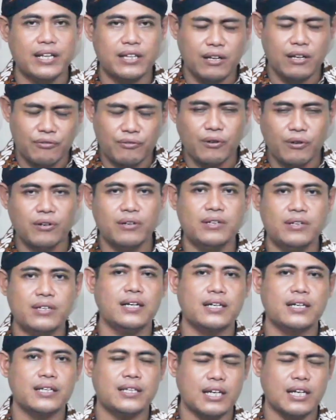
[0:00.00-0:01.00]
dia telepon
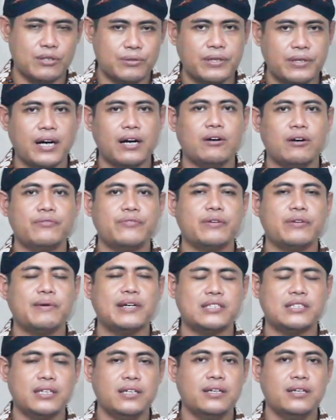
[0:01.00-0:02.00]
kita juga
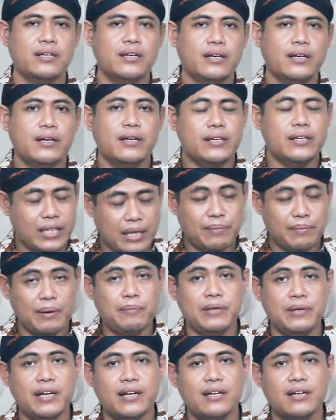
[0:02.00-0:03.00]
konfirmasi, ya
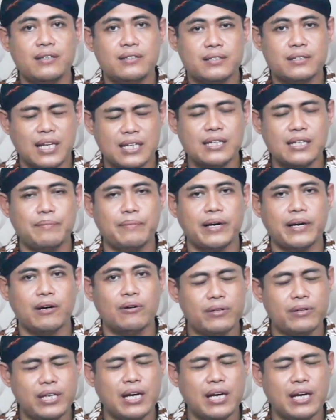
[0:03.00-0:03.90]
emang benar, tak sampaikan.